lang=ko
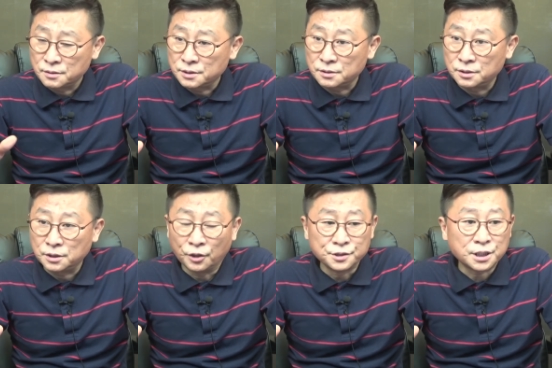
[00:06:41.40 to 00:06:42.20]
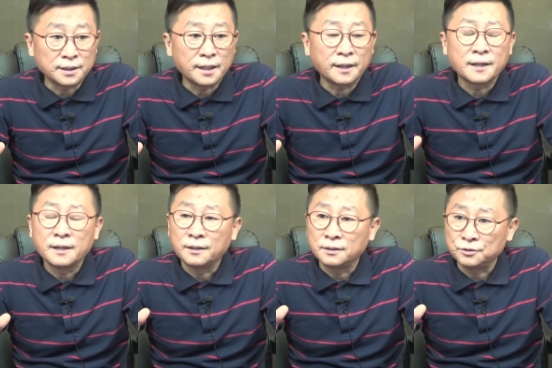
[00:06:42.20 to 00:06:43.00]
현재의
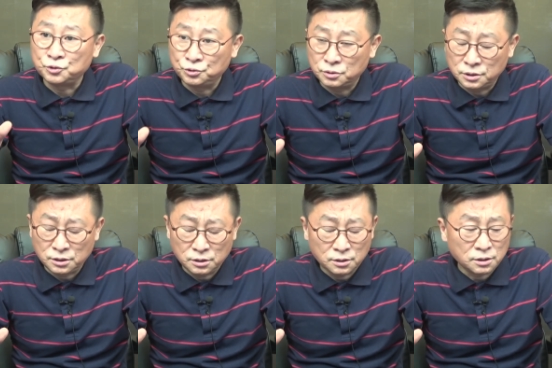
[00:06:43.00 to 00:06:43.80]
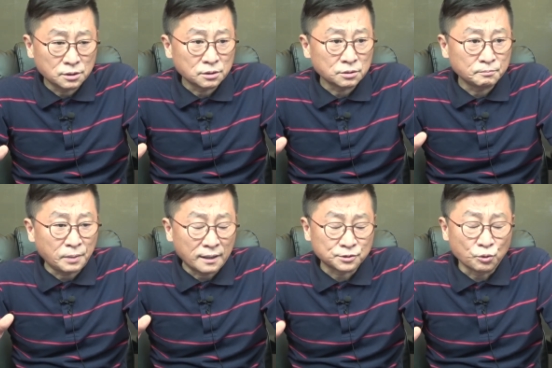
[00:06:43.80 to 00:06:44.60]
이
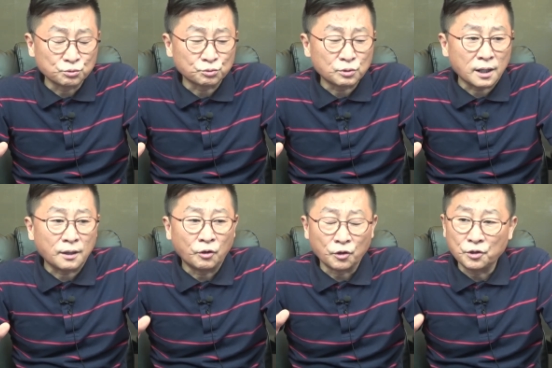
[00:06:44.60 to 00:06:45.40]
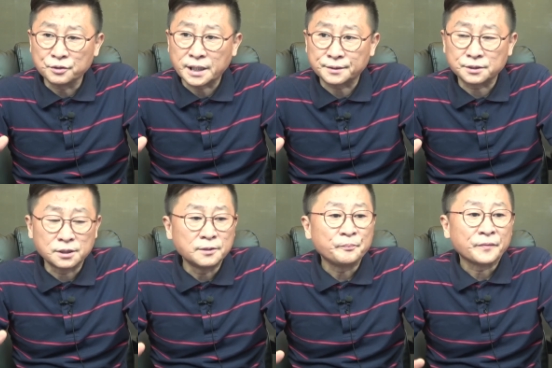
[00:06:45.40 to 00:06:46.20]
방송국과
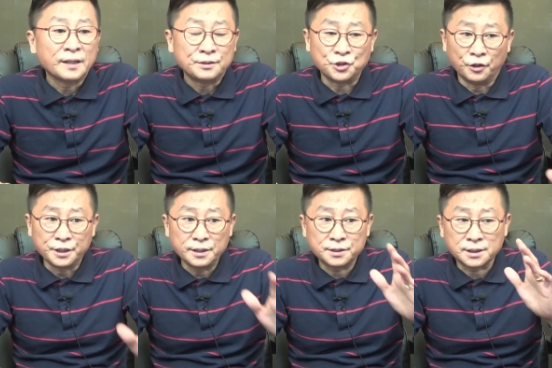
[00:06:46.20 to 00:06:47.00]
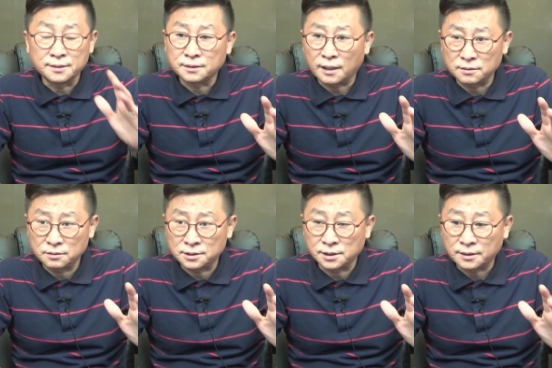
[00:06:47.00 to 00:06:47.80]
언론사들을 연일
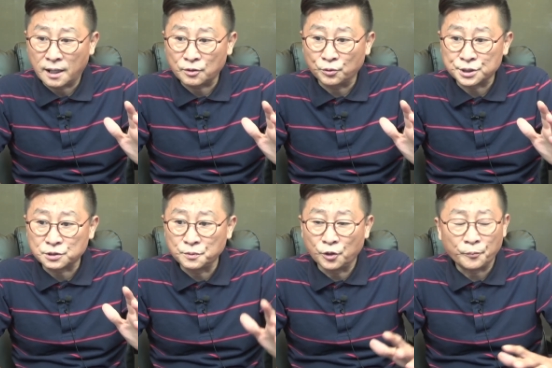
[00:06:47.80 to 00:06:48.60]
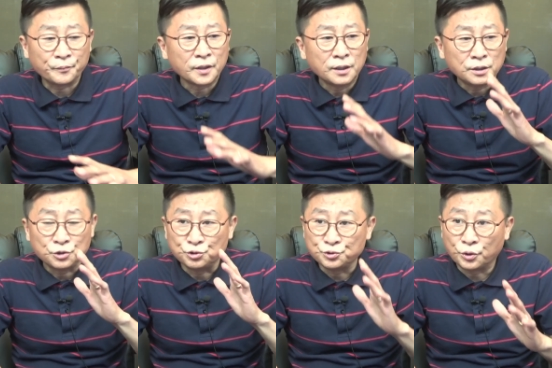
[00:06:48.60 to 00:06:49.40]
질타, 하고 있으며
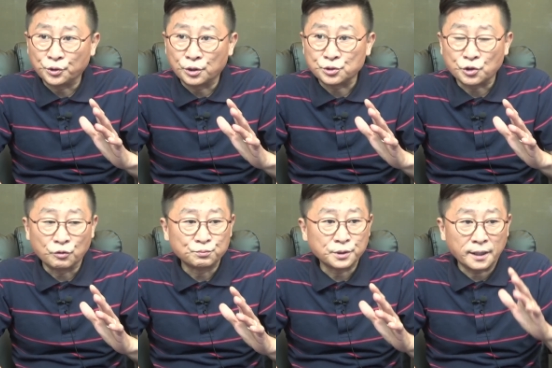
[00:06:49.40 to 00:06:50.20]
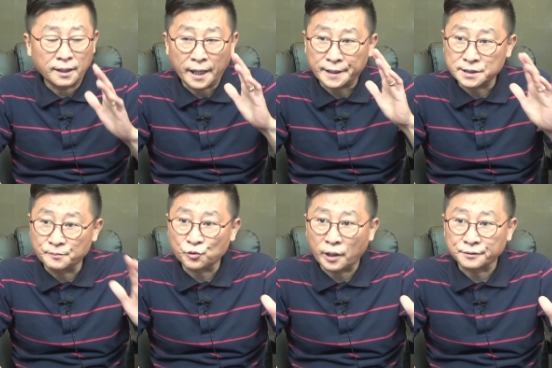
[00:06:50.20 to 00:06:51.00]
윤석열 정부의
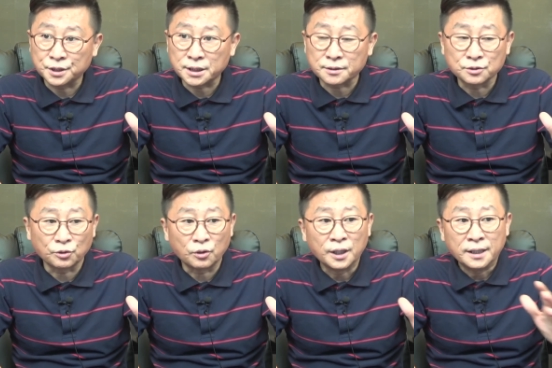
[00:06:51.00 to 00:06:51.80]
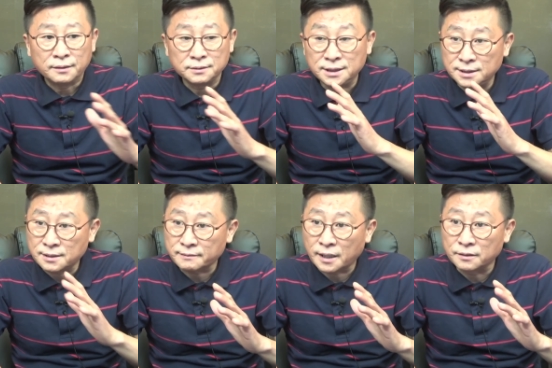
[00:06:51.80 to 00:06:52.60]
핵심 관계자들도 이
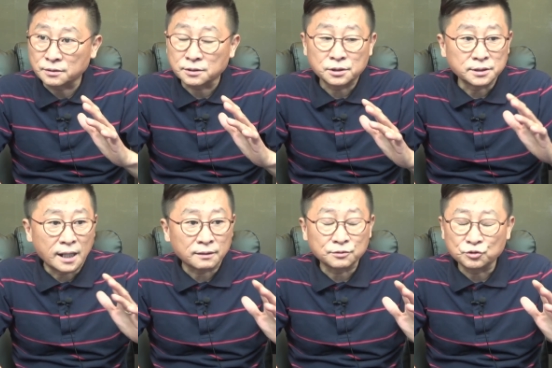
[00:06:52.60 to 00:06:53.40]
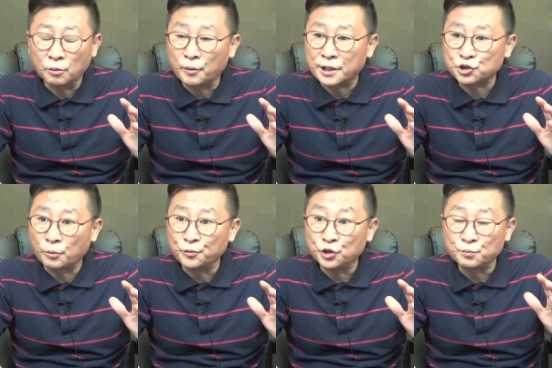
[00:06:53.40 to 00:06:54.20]
사태는 그냥 넘어갈 수
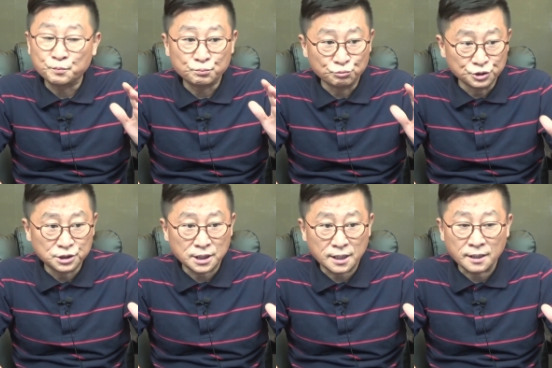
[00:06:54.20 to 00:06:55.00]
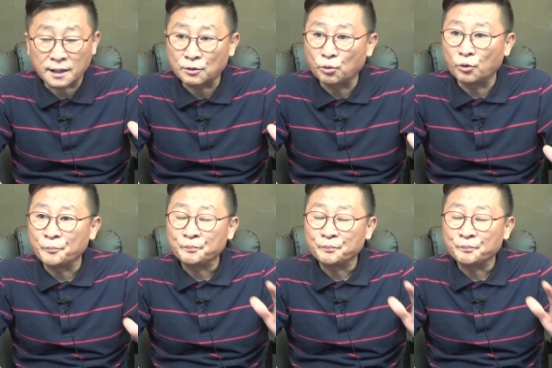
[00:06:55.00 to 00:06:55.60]
없는 문제라고